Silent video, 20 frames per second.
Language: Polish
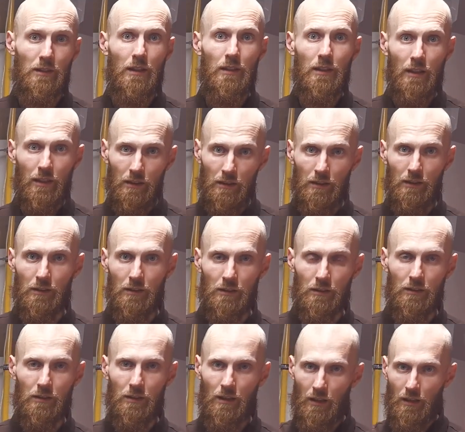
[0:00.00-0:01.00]
energii
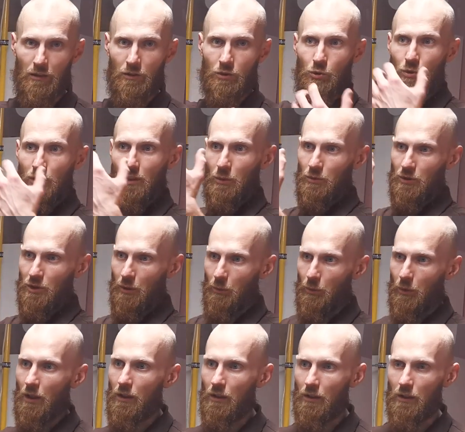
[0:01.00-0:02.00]
dla źródeł
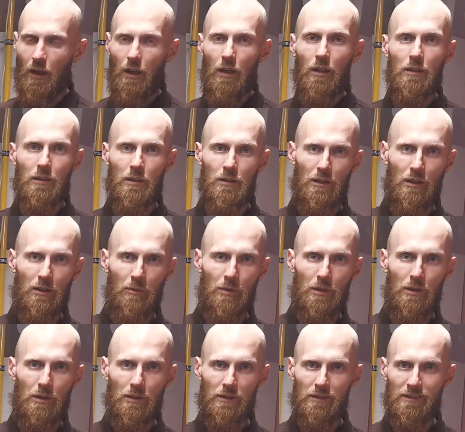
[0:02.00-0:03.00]
ciepła, ale też
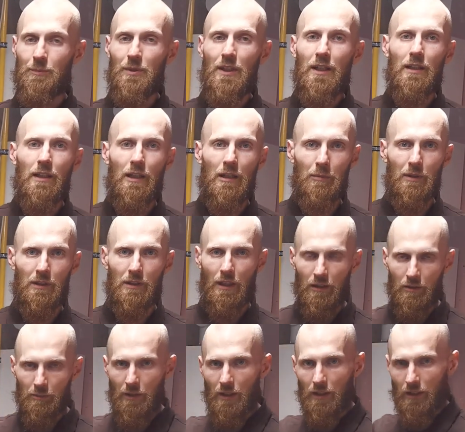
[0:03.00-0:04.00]
jakby zbiera jakby
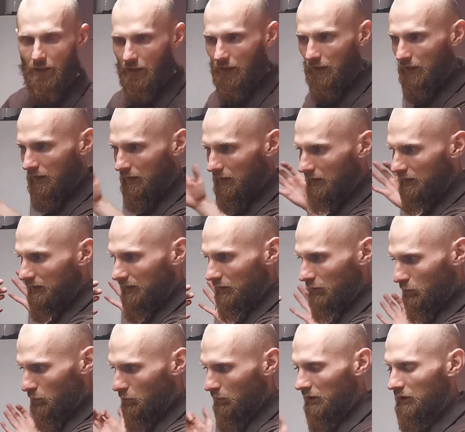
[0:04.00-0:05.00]
nadmiar energii ze
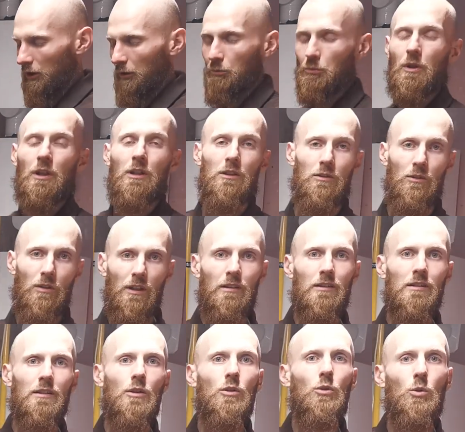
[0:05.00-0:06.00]
źródła ciepła. I to
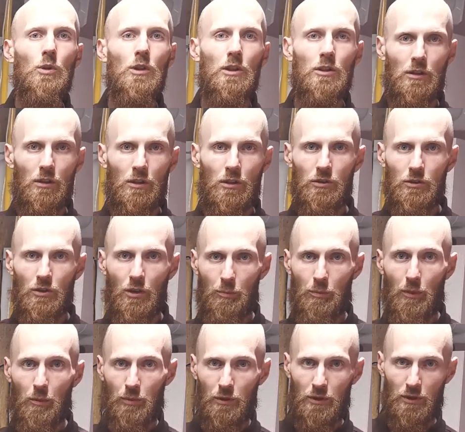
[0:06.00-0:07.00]
jest clue, jeżeli chodzi o
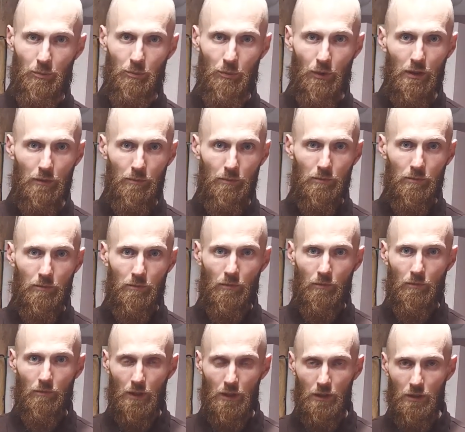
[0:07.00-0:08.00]
pompy ciepła
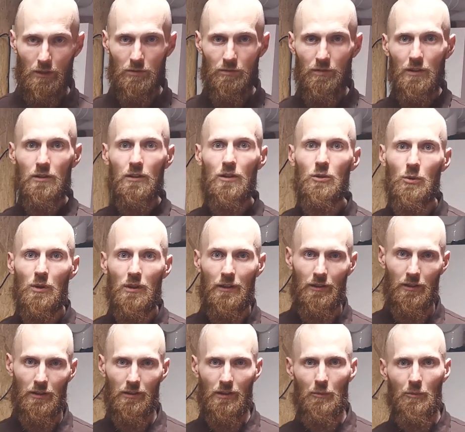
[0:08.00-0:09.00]
i też ważny
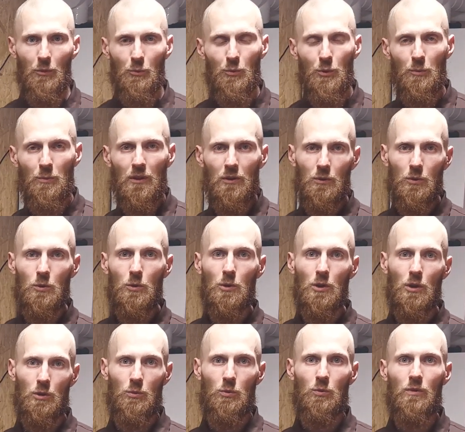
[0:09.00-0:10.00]
niuans czasami w przypadku
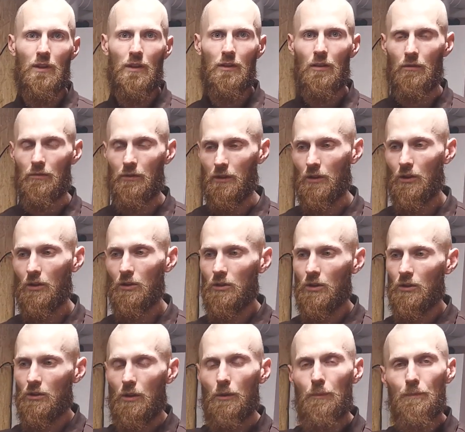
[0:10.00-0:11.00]
kotłów gazowych. Chodzi
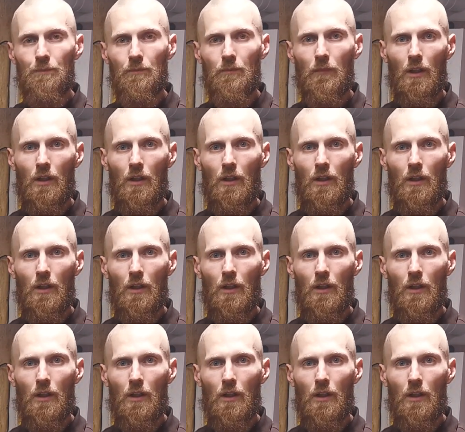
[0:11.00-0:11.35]
o to,